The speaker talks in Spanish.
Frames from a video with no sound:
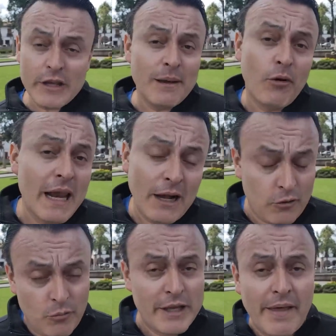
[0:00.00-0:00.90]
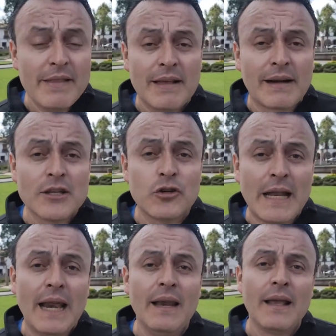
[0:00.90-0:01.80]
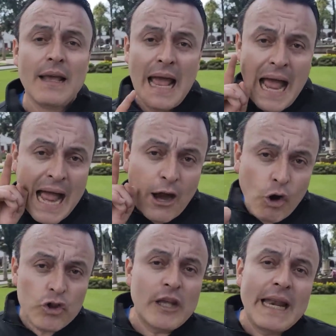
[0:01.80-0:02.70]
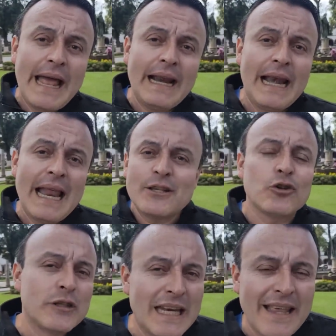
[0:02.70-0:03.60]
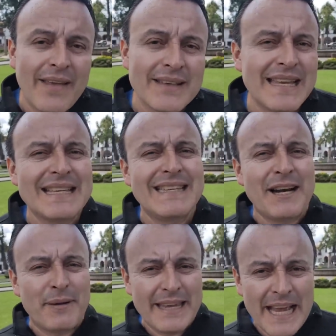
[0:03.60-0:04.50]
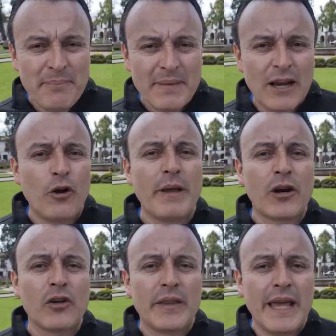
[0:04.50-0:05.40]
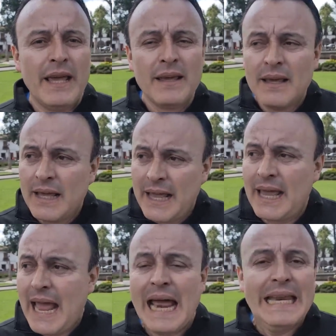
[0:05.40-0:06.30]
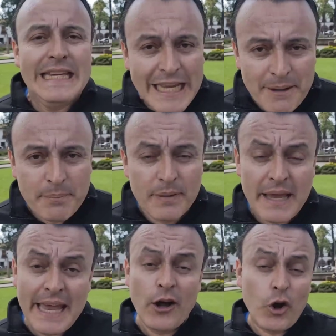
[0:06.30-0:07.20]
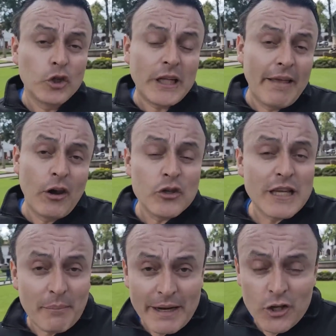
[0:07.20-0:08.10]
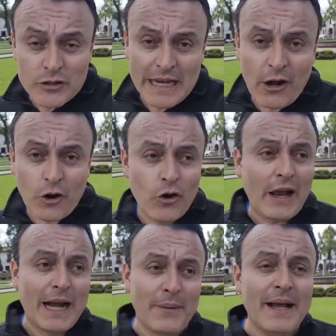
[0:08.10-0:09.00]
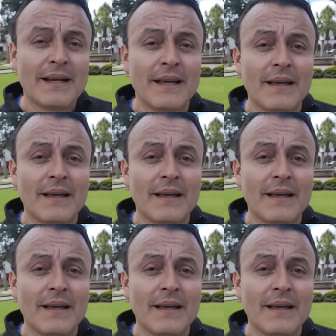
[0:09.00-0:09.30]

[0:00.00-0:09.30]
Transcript: no llamó a la comunidad internacional a condenar las hostilidades de Azerbaiyán, el gobierno de eh, Aliyev en contra de los armenios de Nagorno-Karabaj.